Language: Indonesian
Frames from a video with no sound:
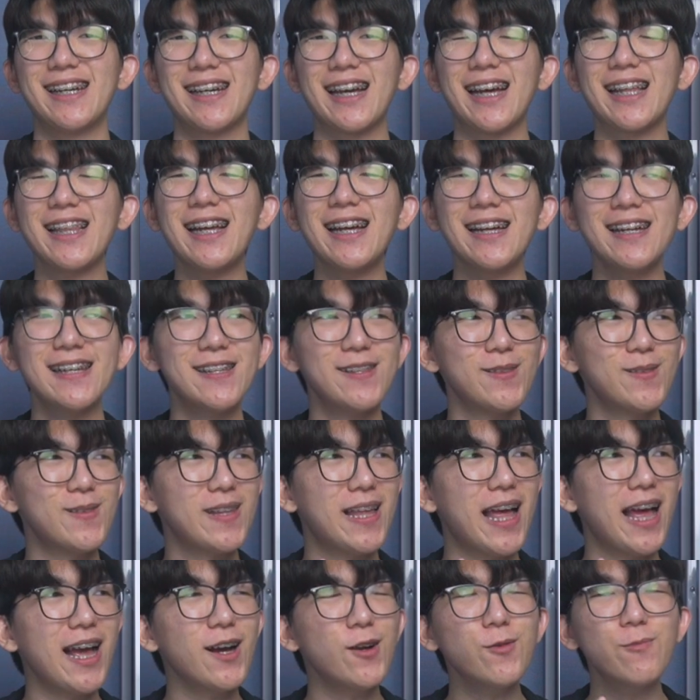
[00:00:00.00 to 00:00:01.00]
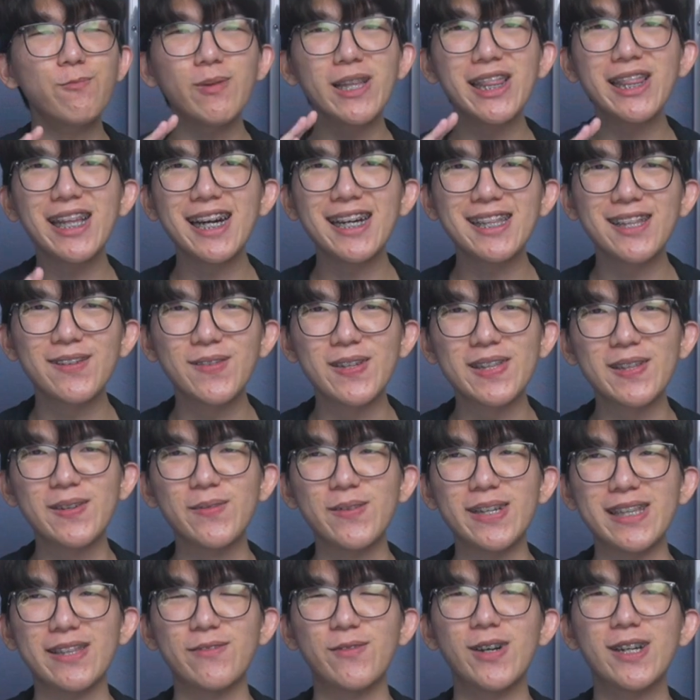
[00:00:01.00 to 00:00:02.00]
Karena aku pernah,
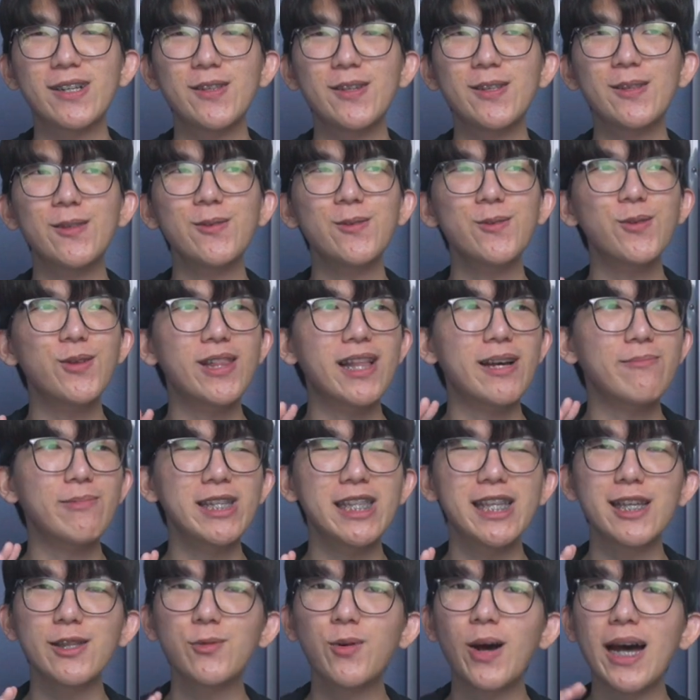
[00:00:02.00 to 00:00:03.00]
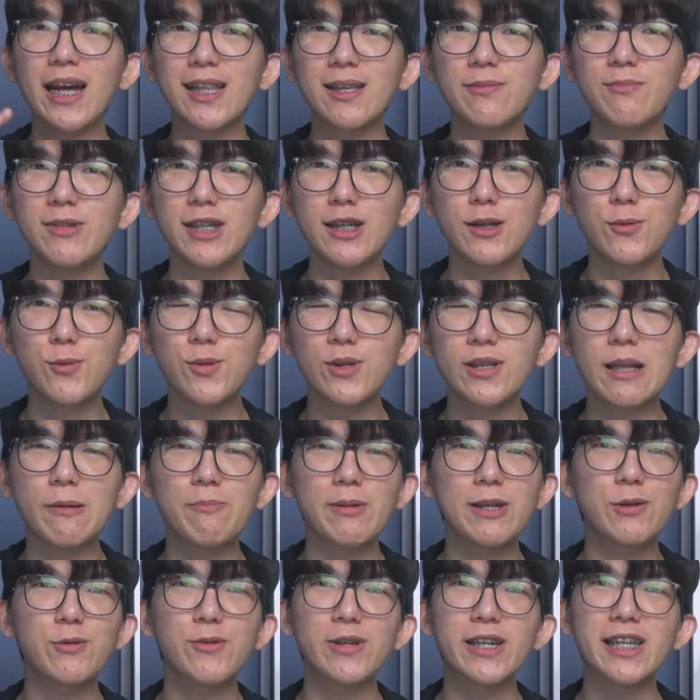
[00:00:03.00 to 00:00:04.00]
teman-teman, waktu itu turnamennya itu hari Minggu,
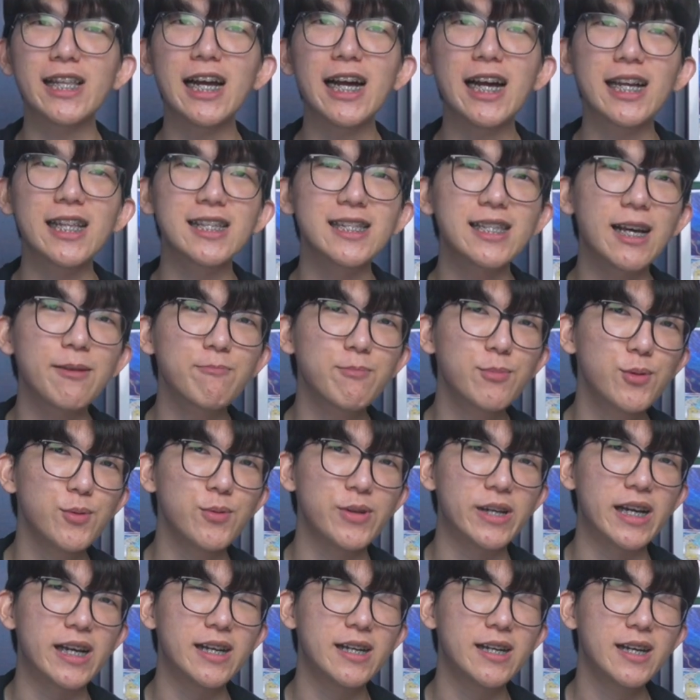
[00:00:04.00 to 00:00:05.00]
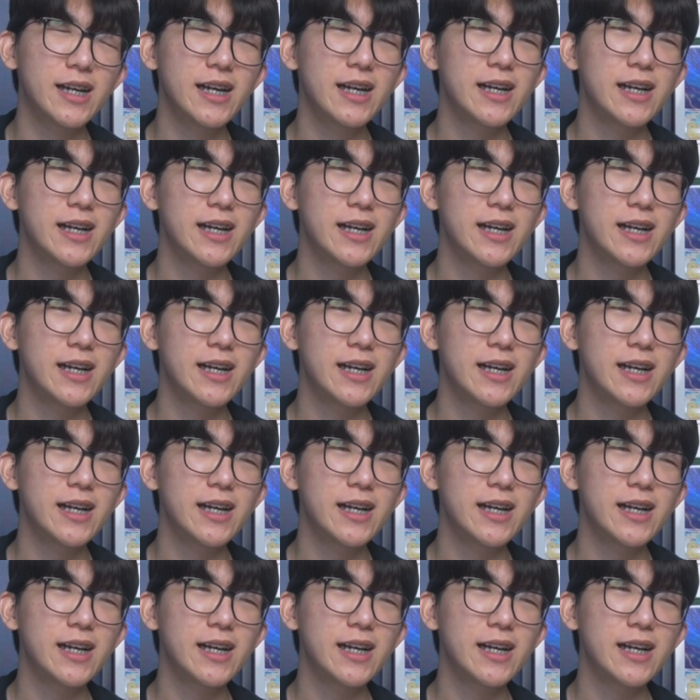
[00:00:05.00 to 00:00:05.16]
tapi kukira hari Sabtu ya.